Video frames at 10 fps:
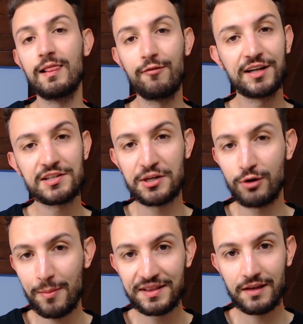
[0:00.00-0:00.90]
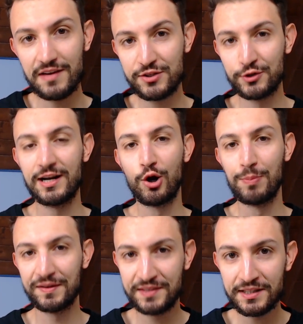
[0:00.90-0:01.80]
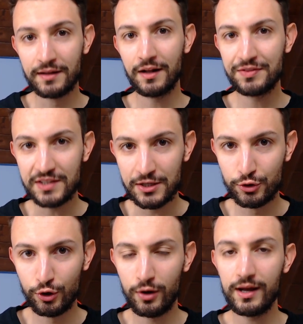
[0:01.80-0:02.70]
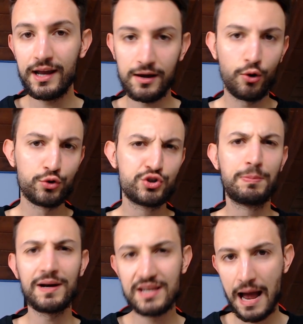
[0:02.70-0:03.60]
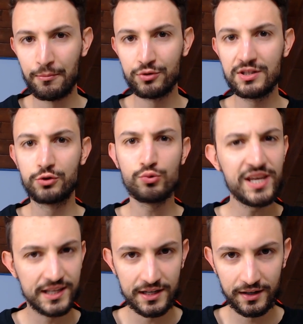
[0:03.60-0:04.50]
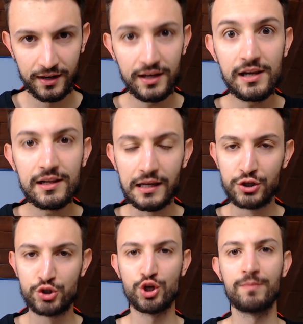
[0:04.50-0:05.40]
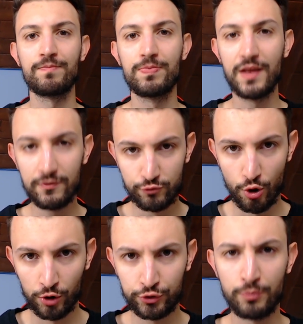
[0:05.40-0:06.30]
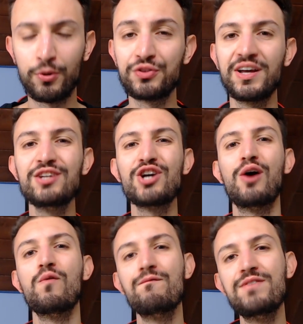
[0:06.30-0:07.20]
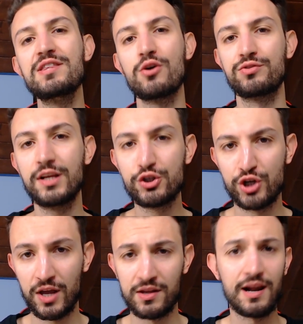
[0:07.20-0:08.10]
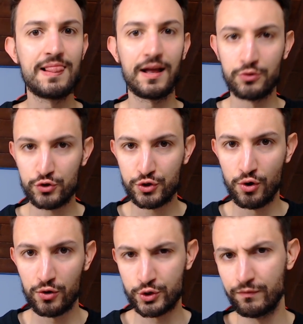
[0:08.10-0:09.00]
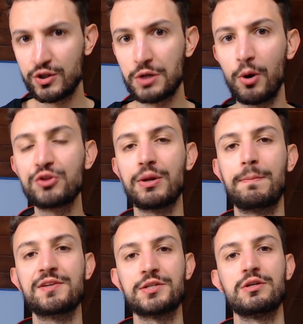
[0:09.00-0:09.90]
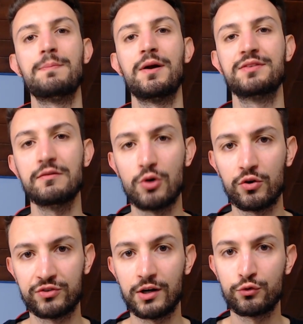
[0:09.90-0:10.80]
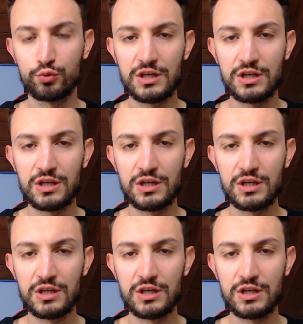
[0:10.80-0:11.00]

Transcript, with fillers: L'avrete sicuramente visto dalla copertina e dal titolo e oggi parliamo di tweaking, il glitch del vuoto. Portai già un video del genere l'anno scorso, un video molto apprezzato da parte vostra su